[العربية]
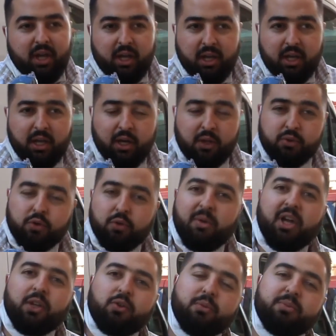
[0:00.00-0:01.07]
آه، راه
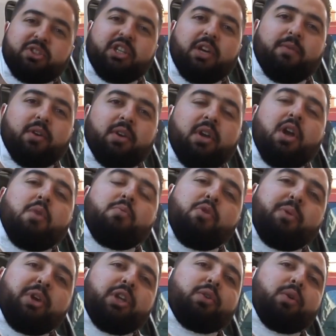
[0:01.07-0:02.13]
نتوما عندكم الشفر
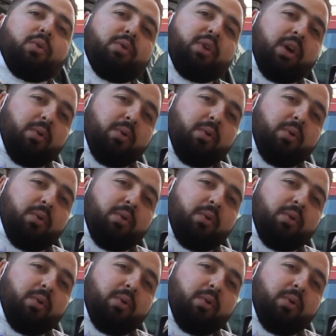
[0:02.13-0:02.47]
ممكن يدخلوا